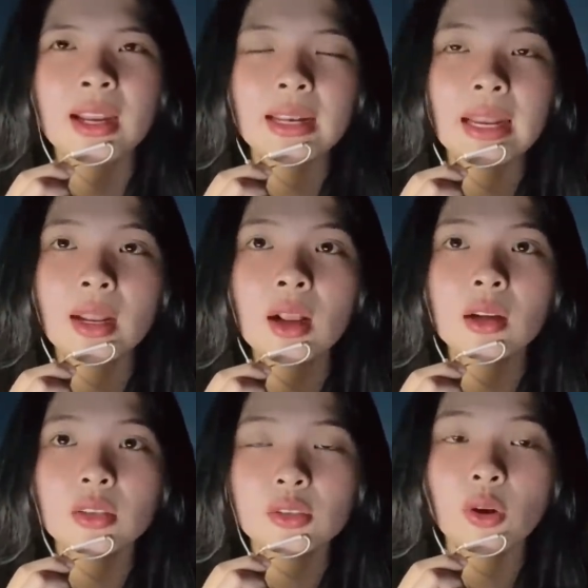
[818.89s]
đang đứng ở
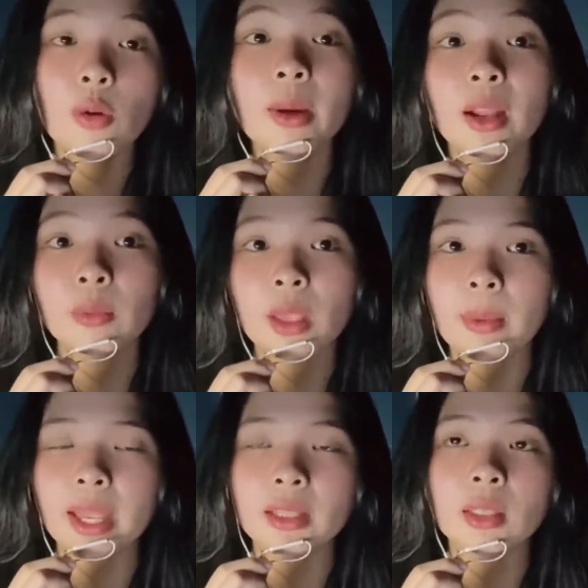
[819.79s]
cửa sổ bên hông nhà
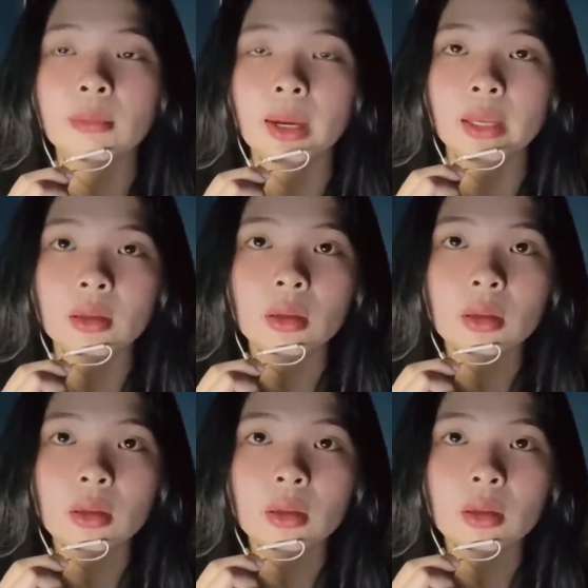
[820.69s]
bạn nhìn bạn